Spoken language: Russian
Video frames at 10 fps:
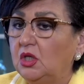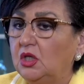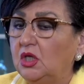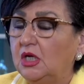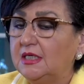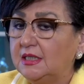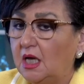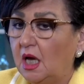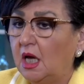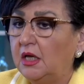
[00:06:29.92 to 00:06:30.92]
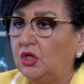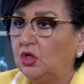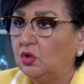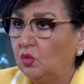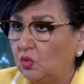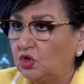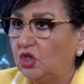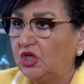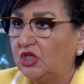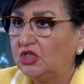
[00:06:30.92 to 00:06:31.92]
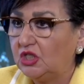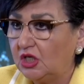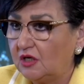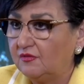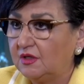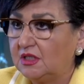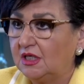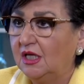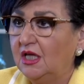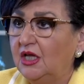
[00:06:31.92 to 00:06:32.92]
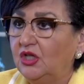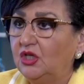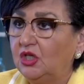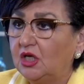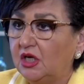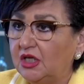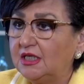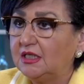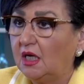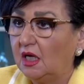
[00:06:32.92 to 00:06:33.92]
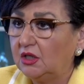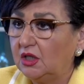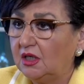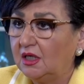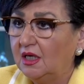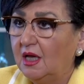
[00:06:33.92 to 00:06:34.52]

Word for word: Нельзя и не нужно регистрироваться ни на каких сайтах,